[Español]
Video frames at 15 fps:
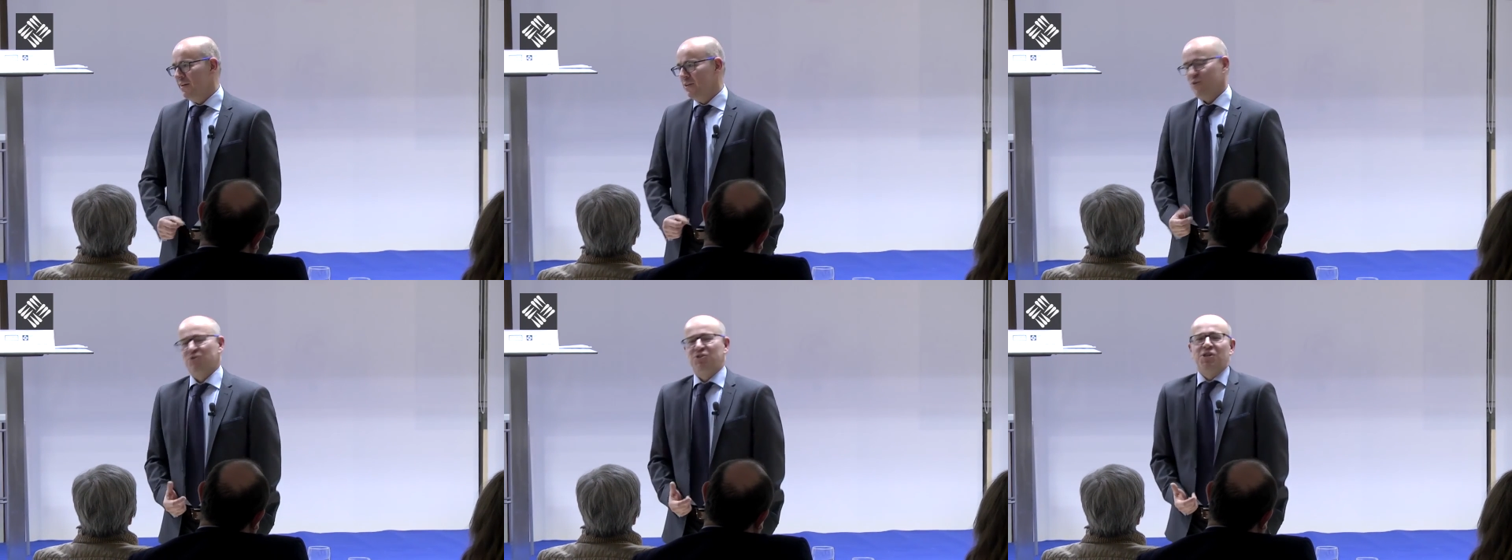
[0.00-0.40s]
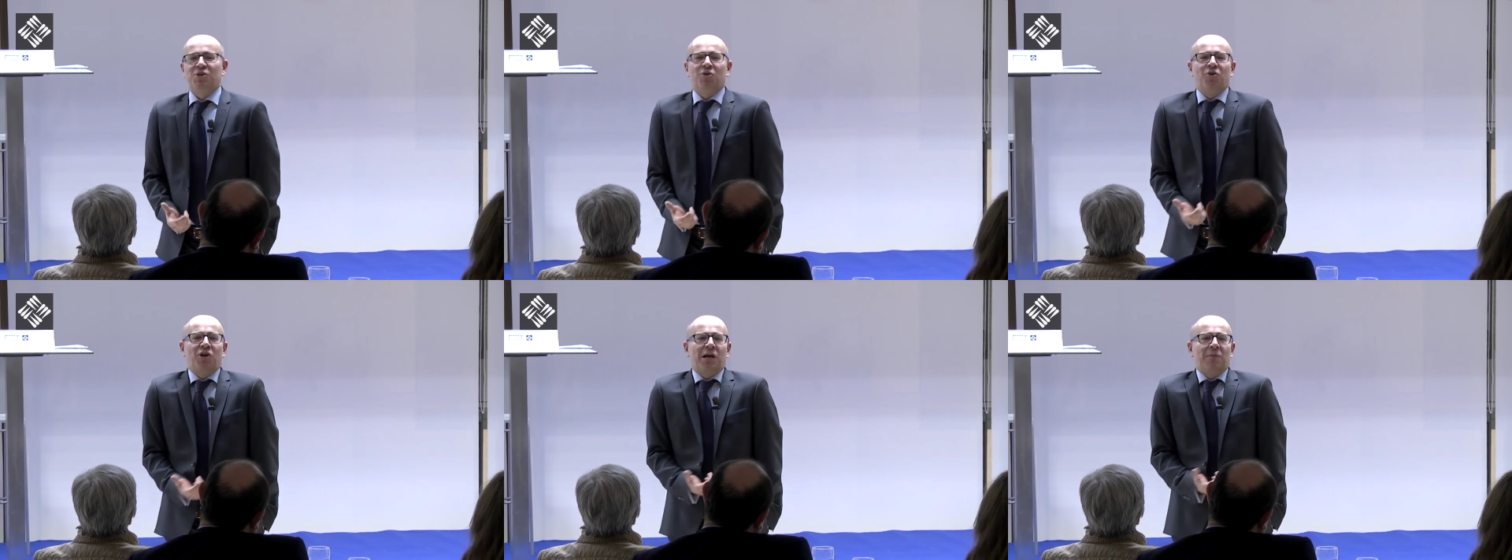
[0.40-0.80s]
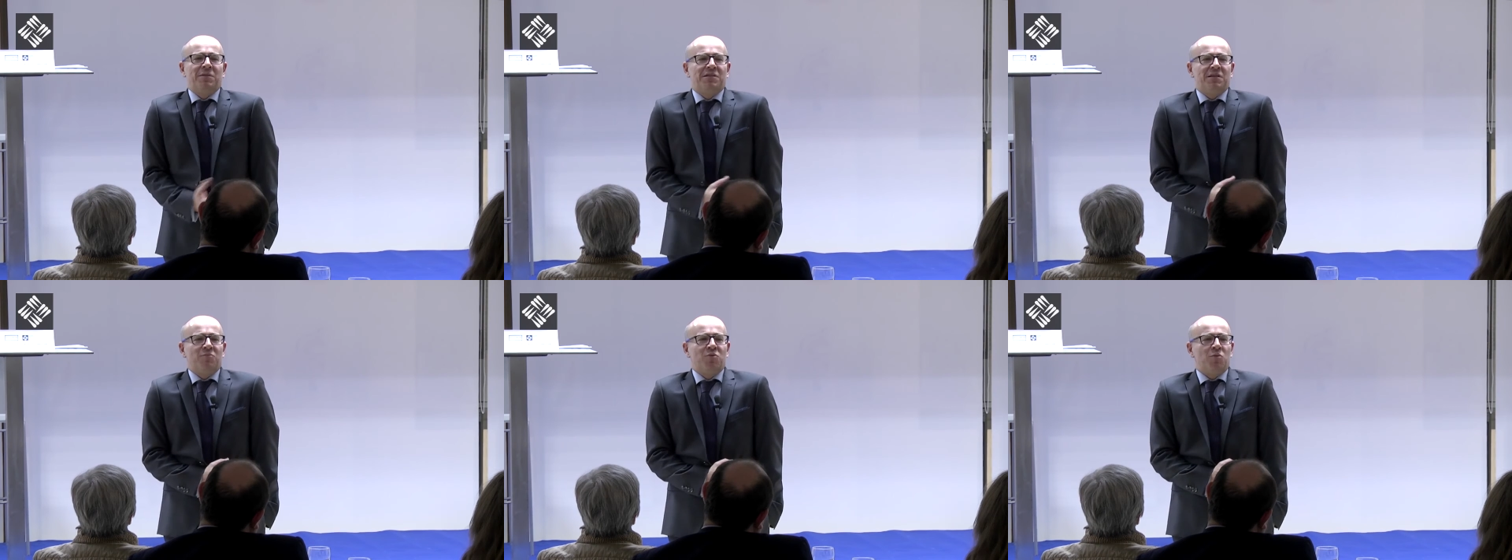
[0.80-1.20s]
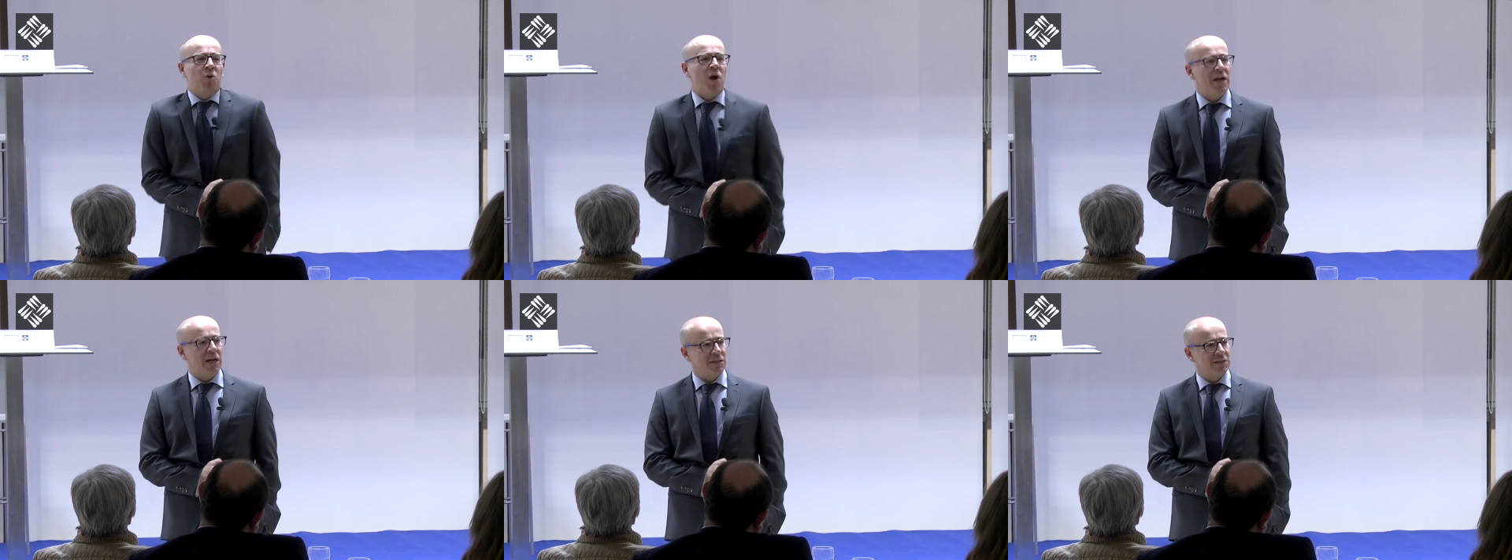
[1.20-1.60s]
Son psicológicamente muy
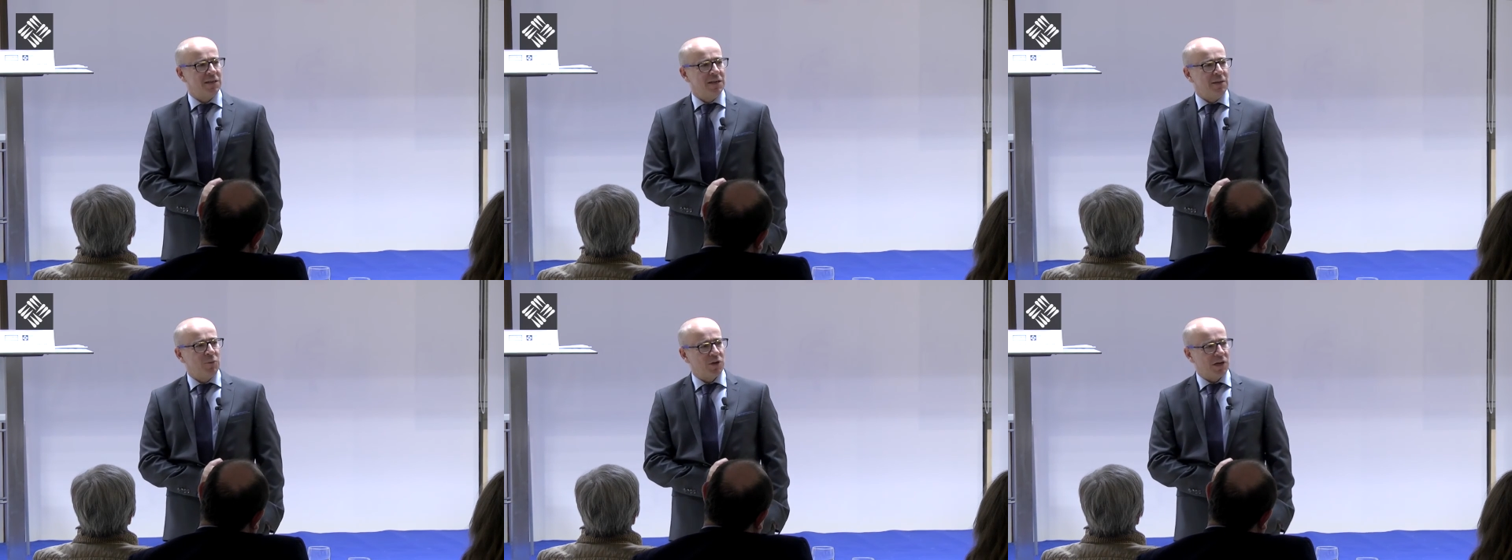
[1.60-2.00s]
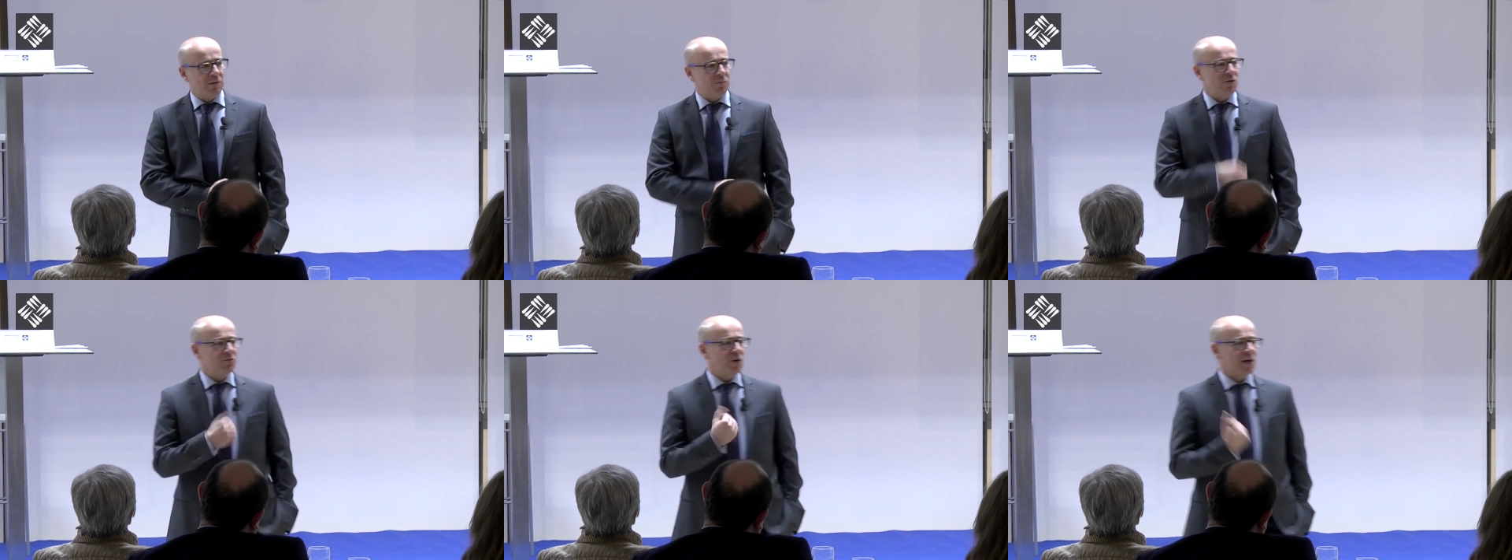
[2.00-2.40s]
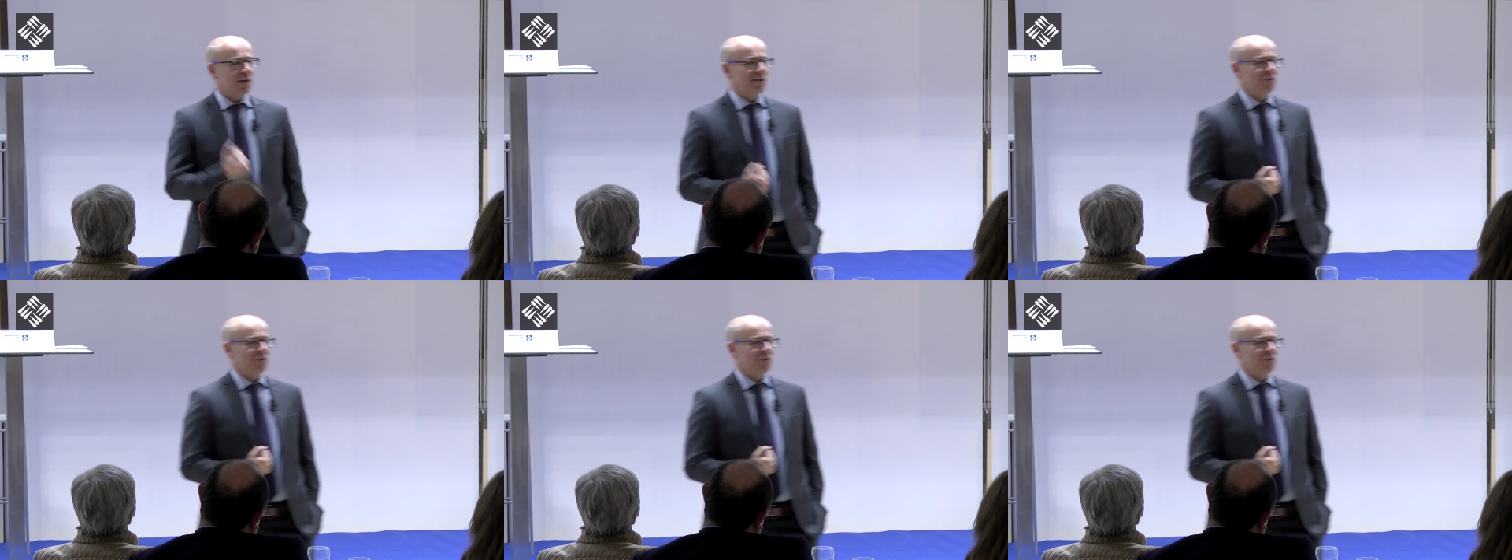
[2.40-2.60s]
buenas, porque en el momento en el que